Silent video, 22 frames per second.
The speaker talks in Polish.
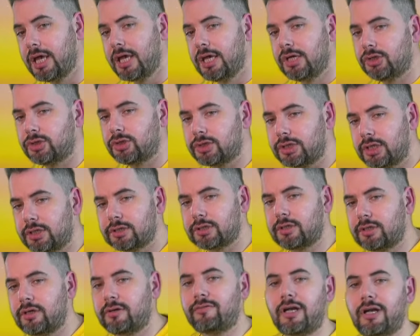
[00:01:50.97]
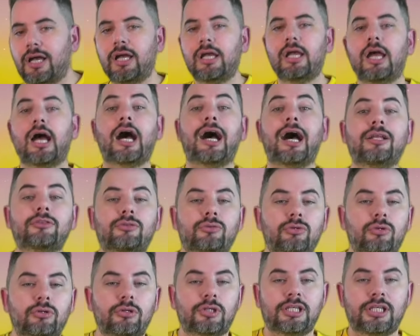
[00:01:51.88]
Rzeszowa, a
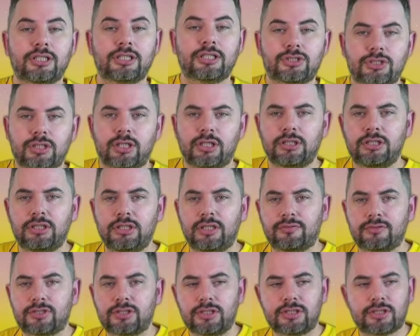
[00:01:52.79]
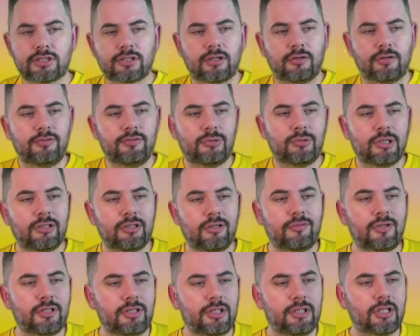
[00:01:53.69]
to jeszcze nie wszystko.
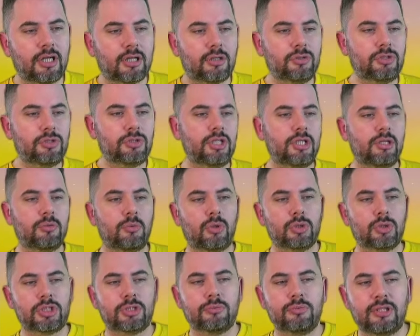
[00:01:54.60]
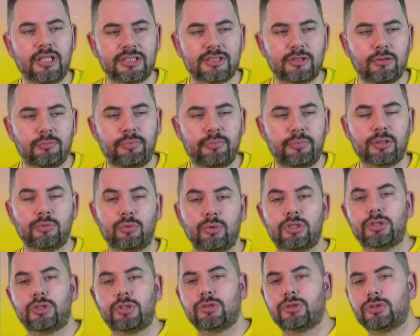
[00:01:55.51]
Wyładowanie na godzinę 18 padło
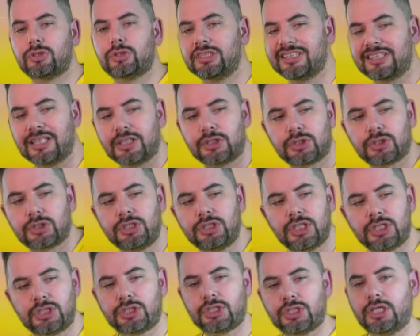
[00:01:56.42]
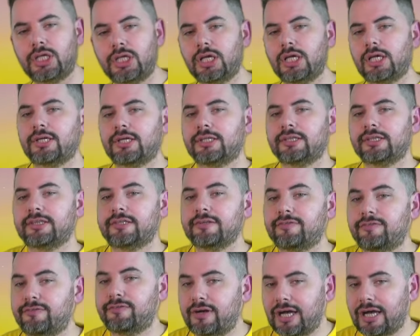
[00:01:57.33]

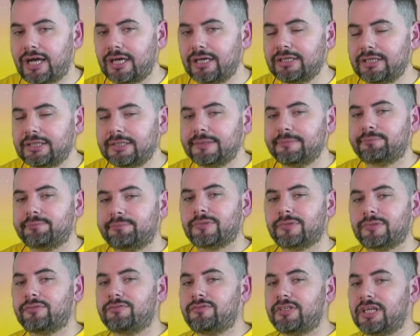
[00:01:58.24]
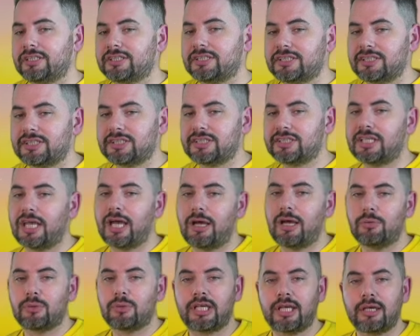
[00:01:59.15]
1332, więc
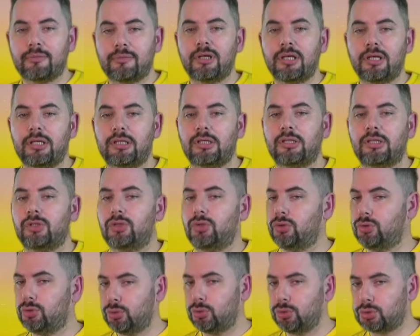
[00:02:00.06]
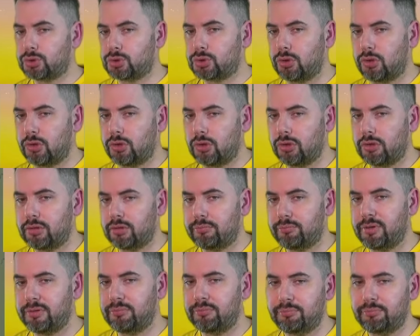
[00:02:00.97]
całkiem dużo
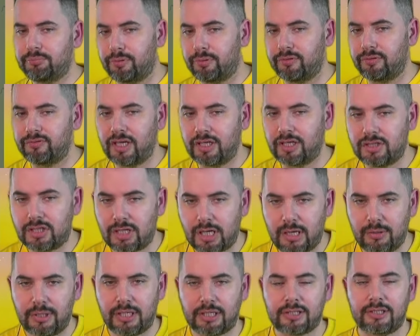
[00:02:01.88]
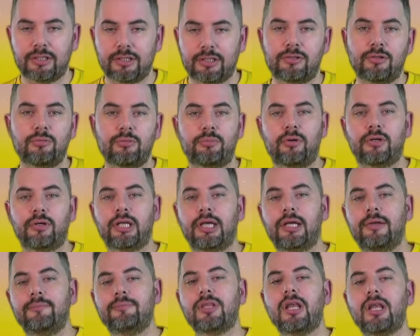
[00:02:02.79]
bym powiedział jak na tą porę.
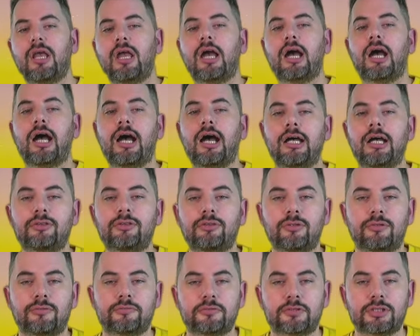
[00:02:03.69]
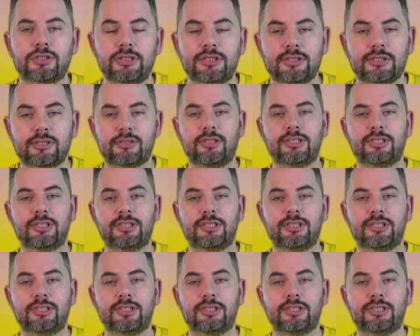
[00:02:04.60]
A to wszystko